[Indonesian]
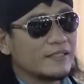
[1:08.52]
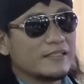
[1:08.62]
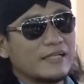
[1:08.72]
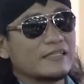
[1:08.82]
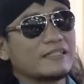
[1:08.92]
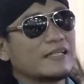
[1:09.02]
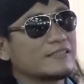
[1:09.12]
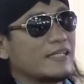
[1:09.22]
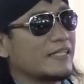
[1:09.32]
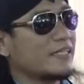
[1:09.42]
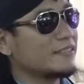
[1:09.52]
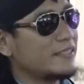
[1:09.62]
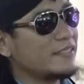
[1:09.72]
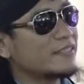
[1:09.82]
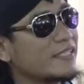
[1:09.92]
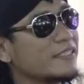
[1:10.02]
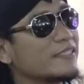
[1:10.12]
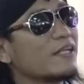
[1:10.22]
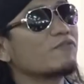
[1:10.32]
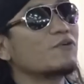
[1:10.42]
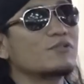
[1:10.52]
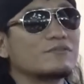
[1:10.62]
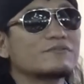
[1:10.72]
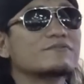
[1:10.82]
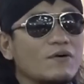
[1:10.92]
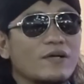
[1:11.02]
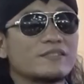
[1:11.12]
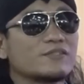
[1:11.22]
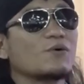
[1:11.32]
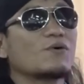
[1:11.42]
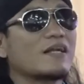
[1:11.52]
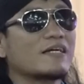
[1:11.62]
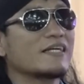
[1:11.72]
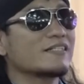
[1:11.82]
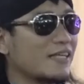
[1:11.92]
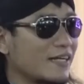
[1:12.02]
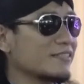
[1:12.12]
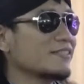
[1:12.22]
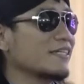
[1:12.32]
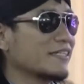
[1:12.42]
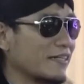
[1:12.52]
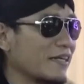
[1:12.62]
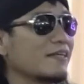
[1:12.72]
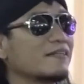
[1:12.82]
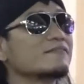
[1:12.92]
di tengah-tengah saya ngaji, saya ditelepon oleh seseorang yang sangat saya kenal.